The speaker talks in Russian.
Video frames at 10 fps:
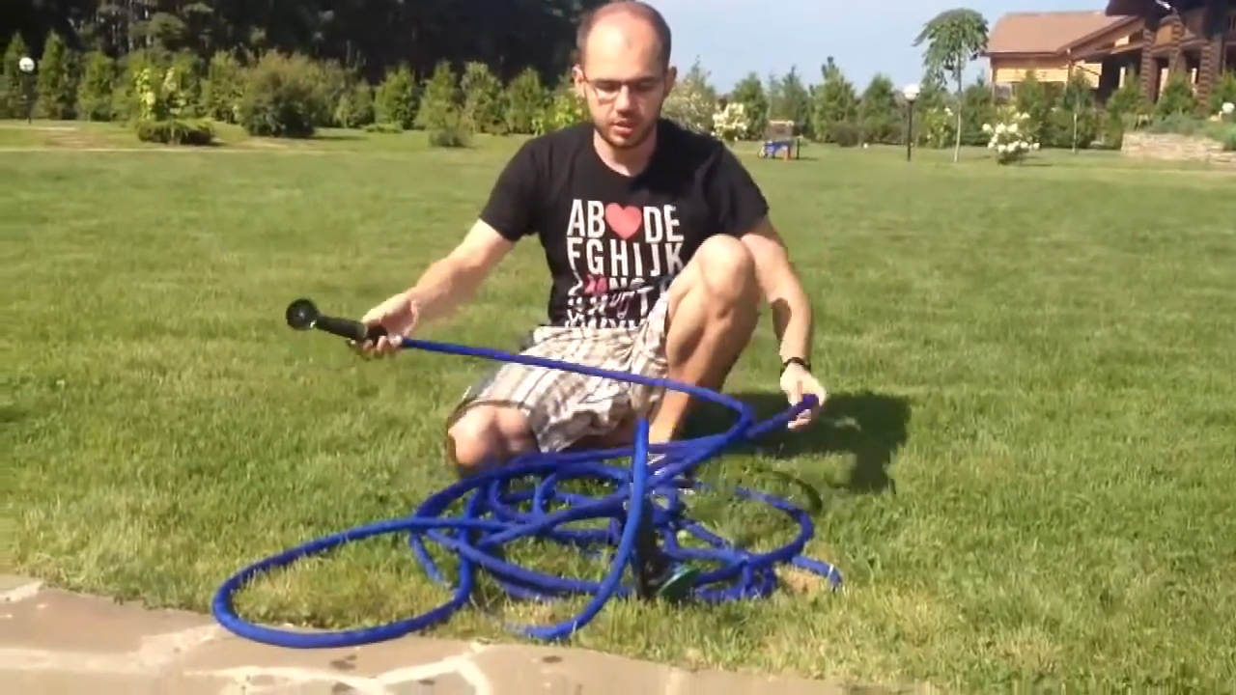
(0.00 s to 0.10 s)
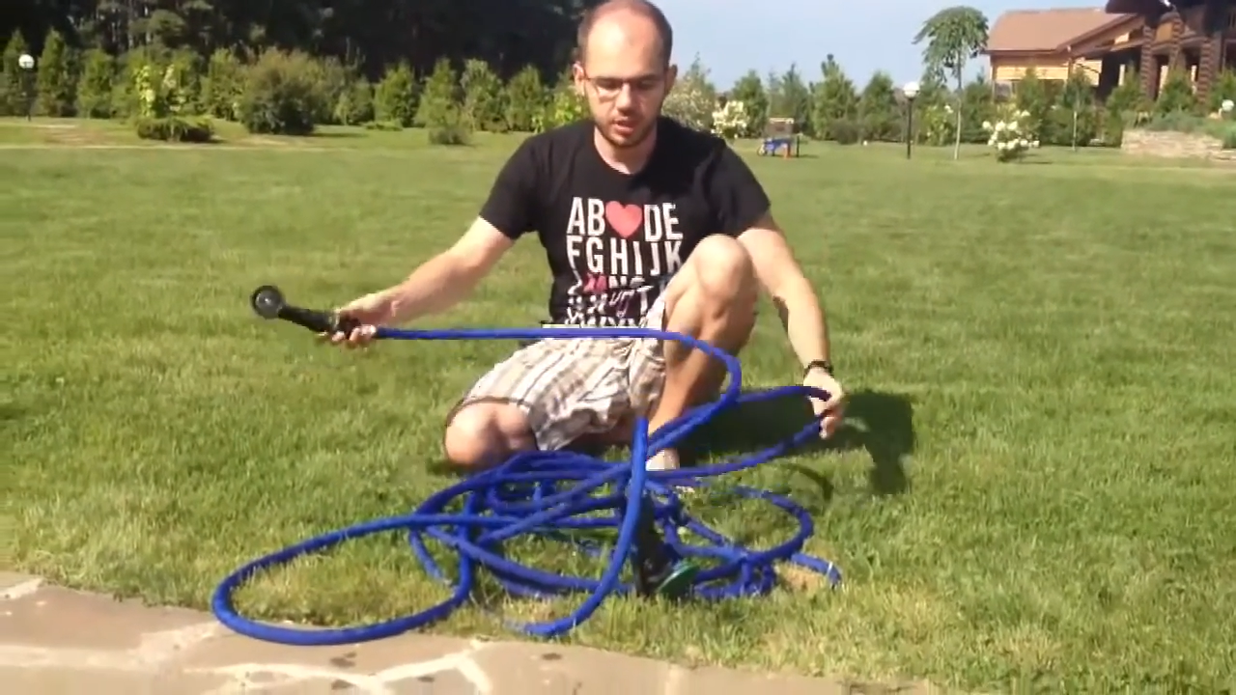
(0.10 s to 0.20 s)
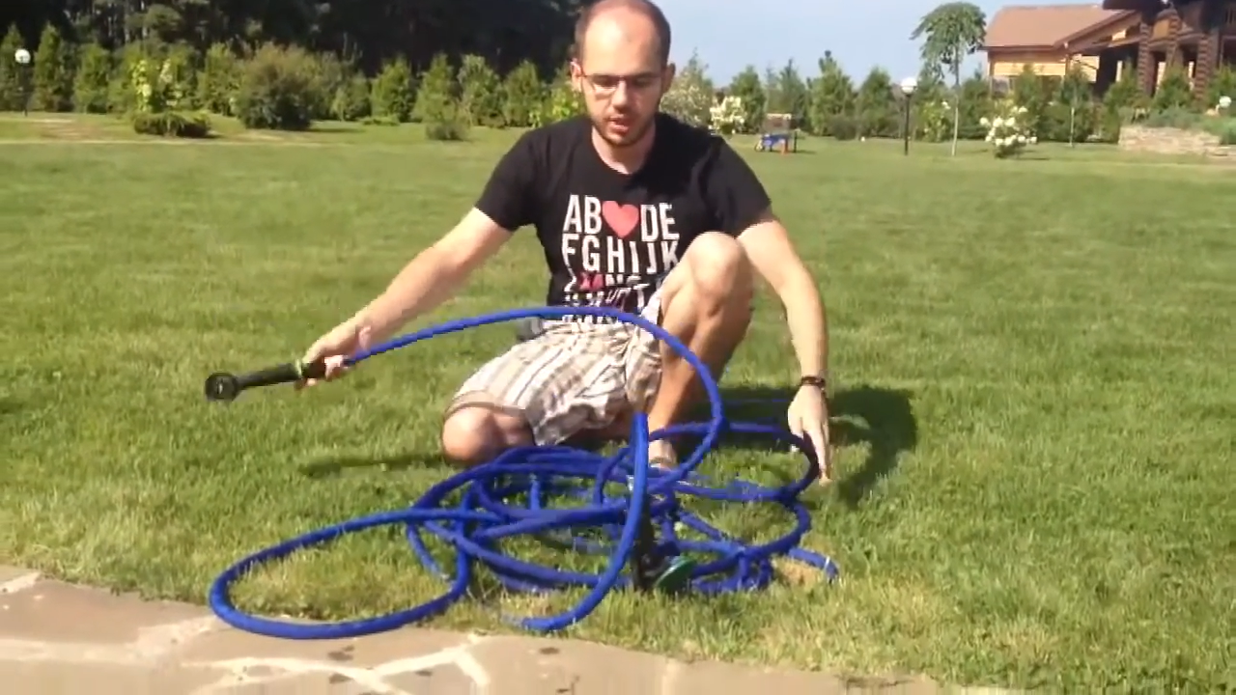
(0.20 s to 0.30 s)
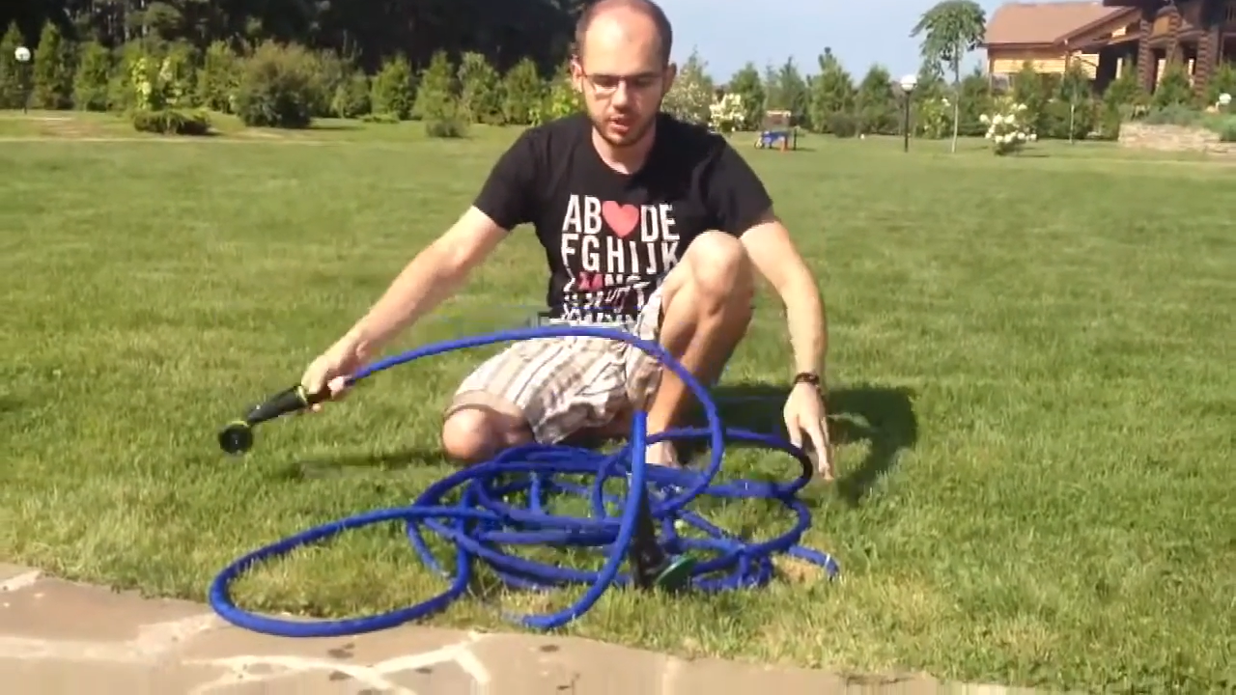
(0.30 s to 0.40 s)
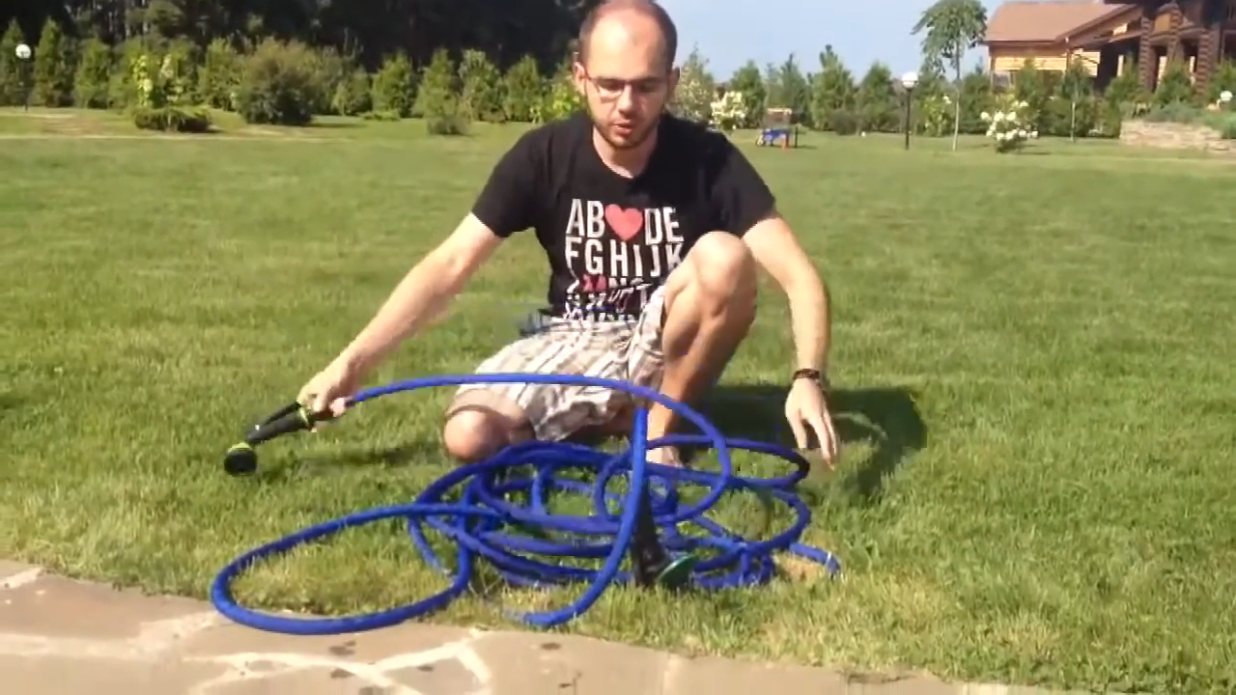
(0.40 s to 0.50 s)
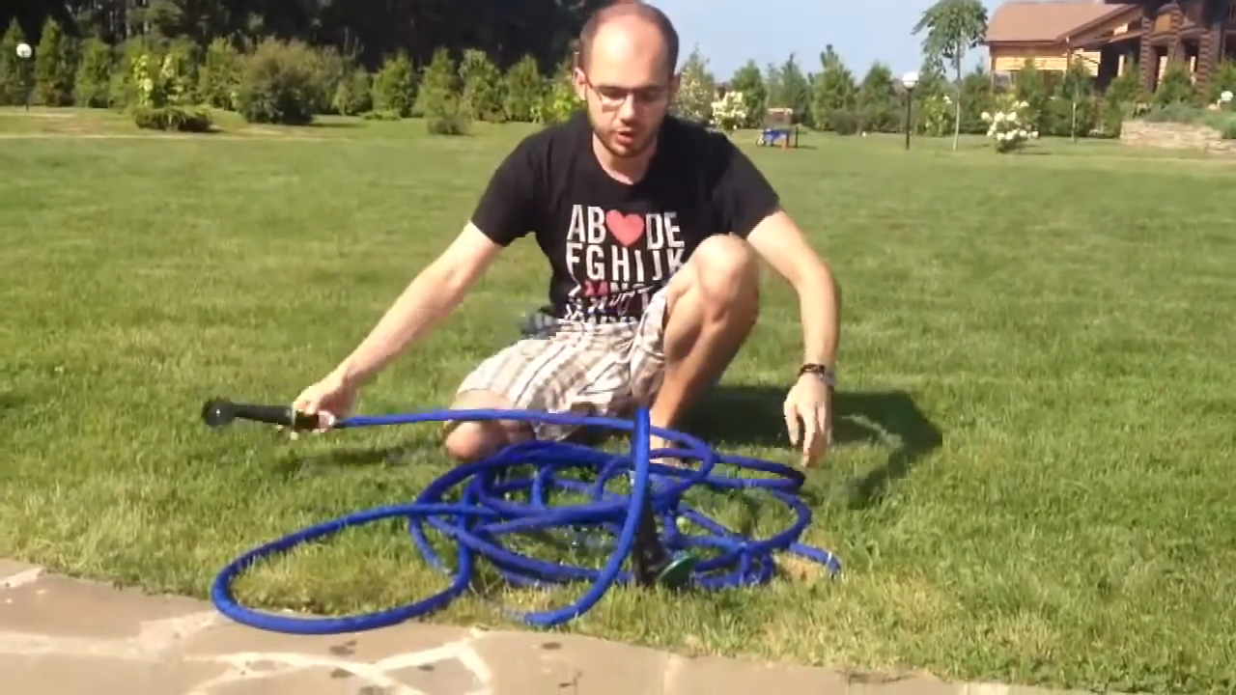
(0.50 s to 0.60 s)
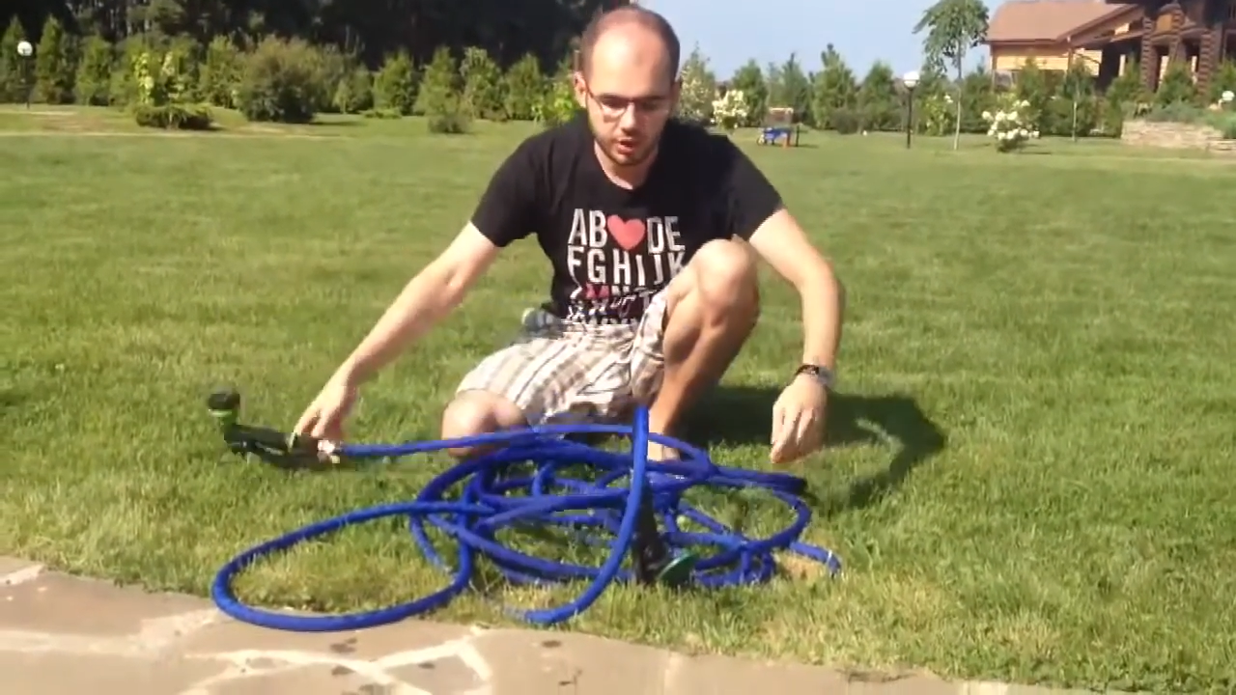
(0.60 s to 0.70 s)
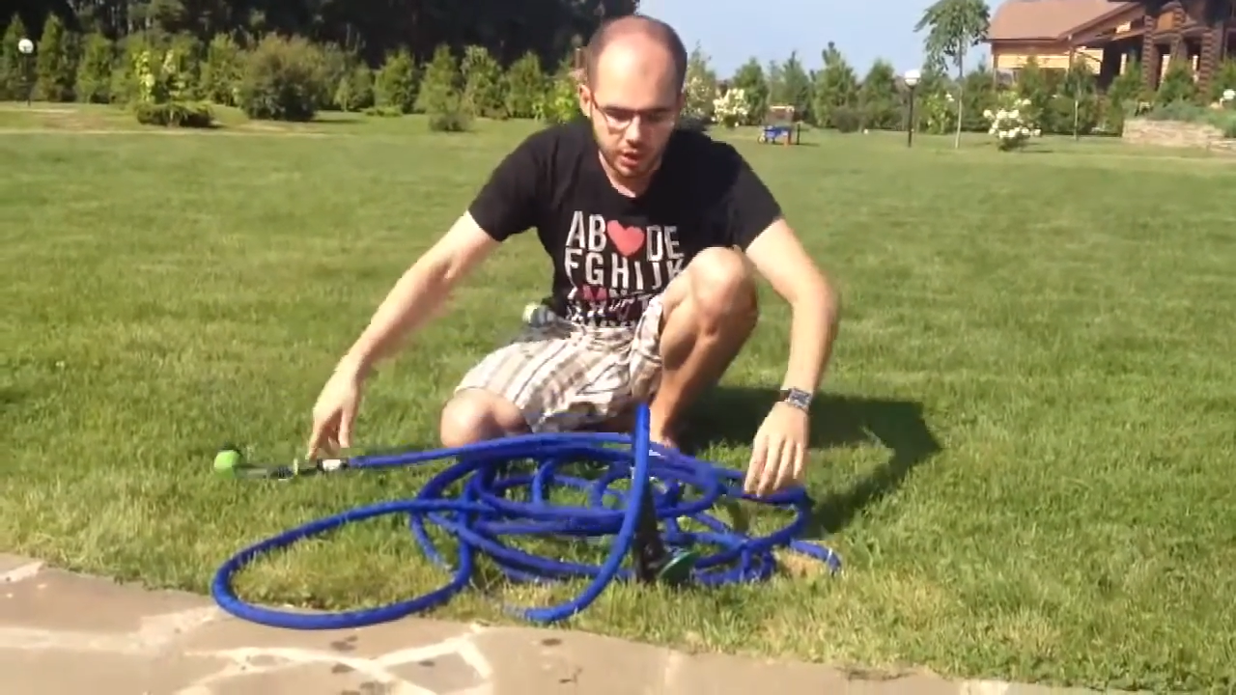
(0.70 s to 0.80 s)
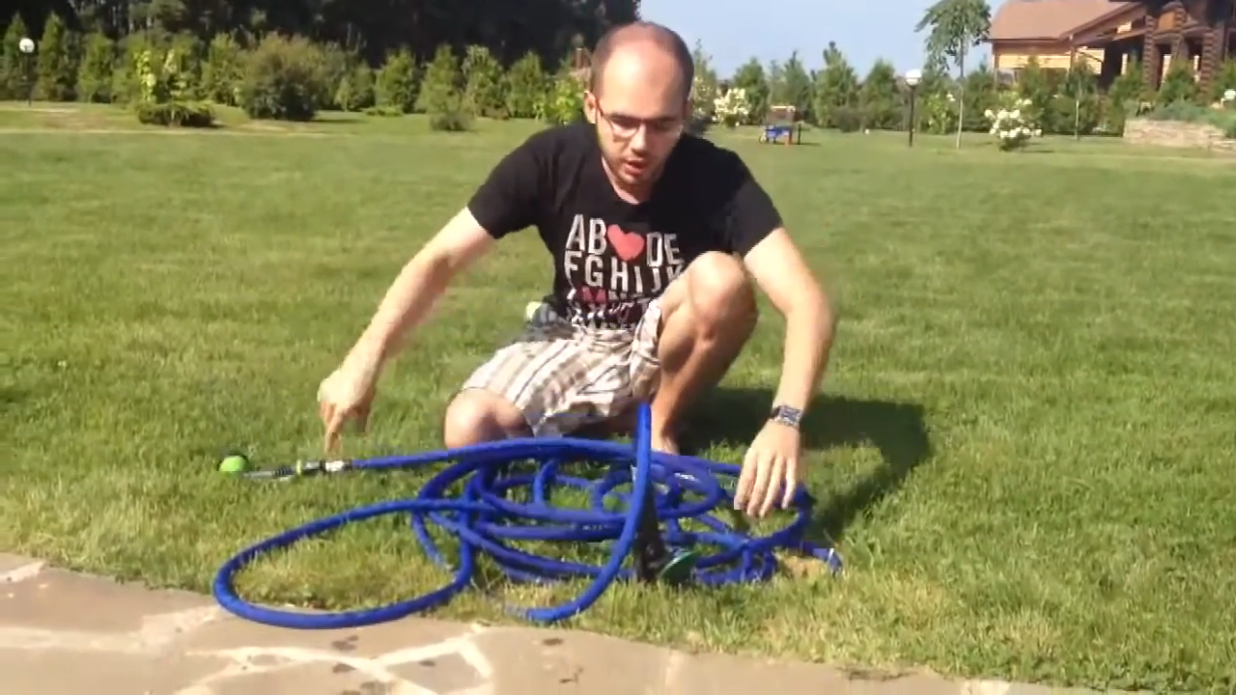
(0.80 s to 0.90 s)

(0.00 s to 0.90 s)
когда он